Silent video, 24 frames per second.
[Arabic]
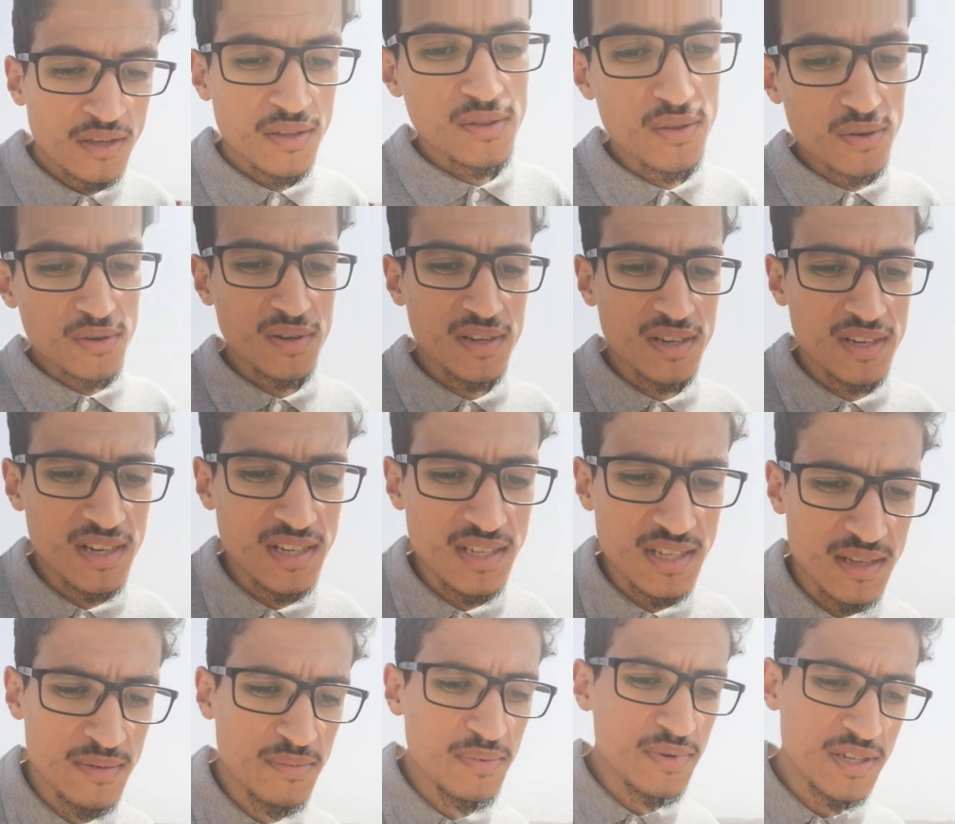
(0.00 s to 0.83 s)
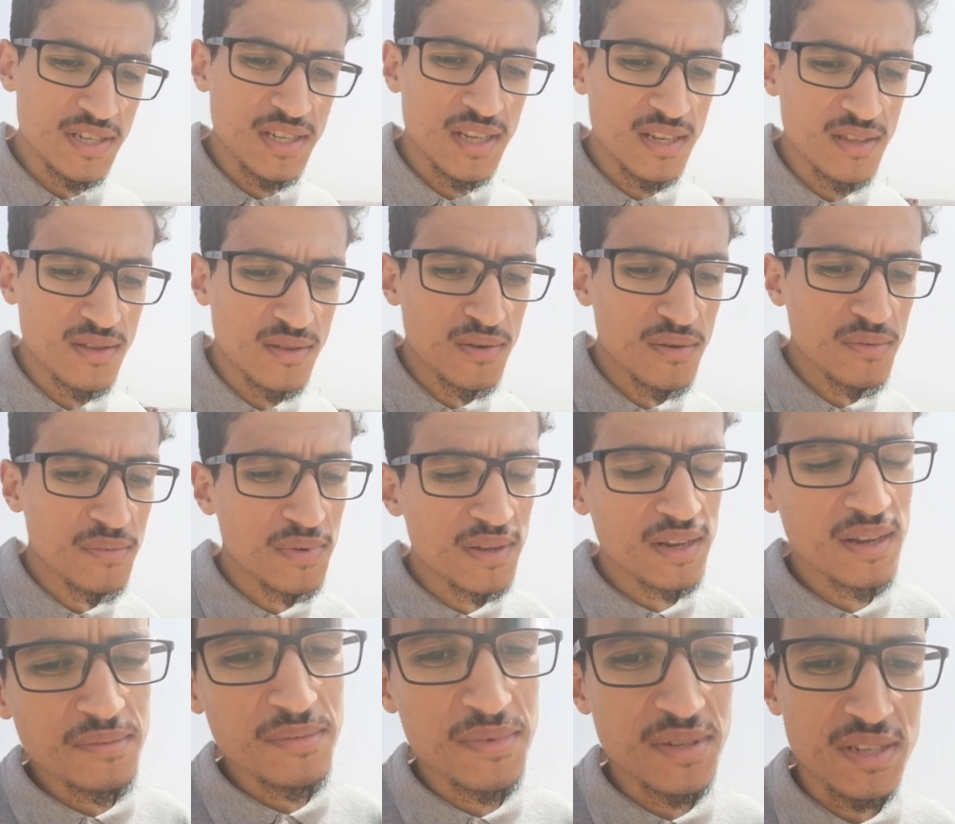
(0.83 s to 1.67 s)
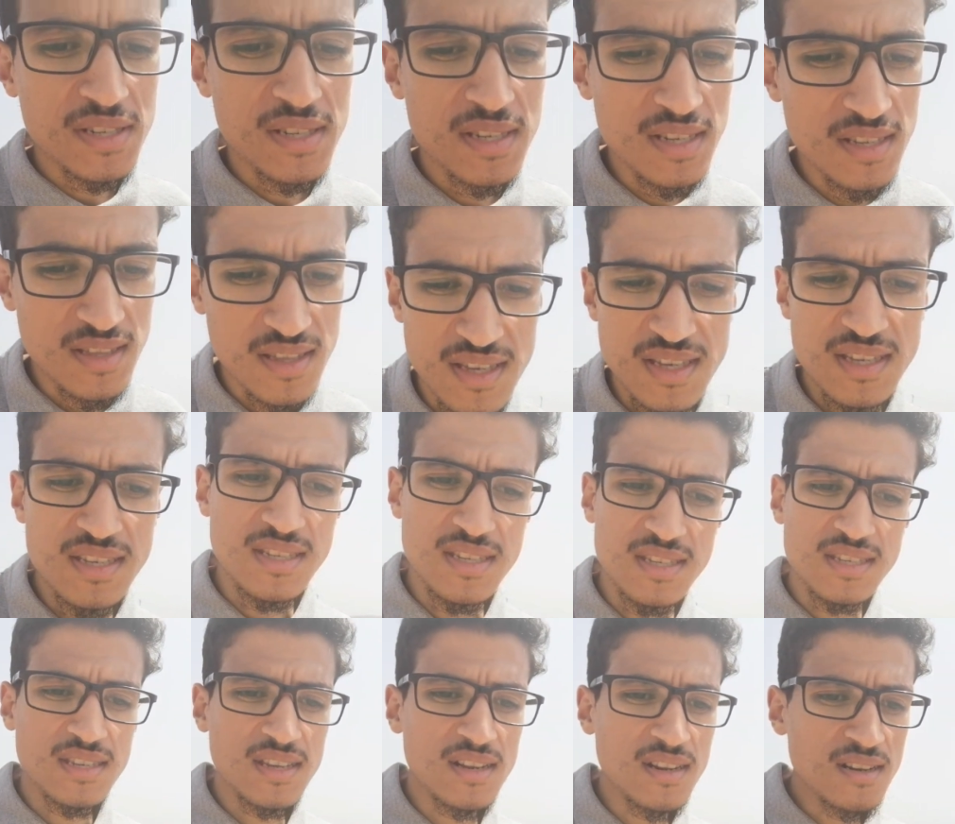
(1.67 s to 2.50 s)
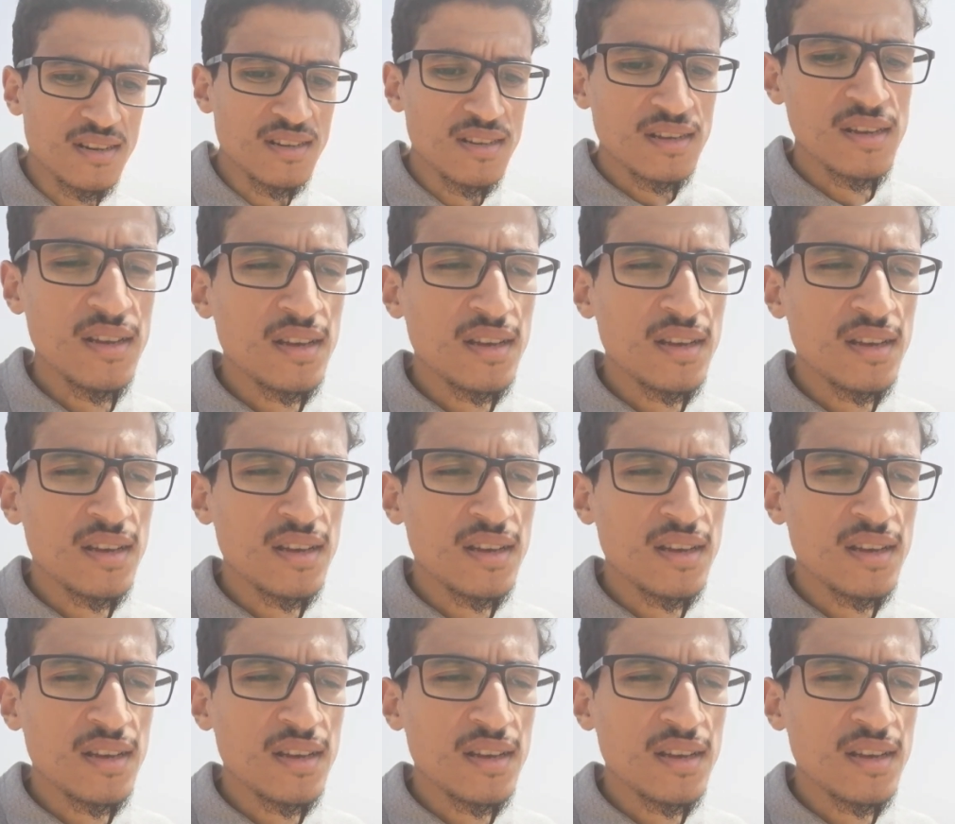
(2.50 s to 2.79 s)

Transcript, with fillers: دونك الناس اللي يشري طوموبيله من جديد هي السر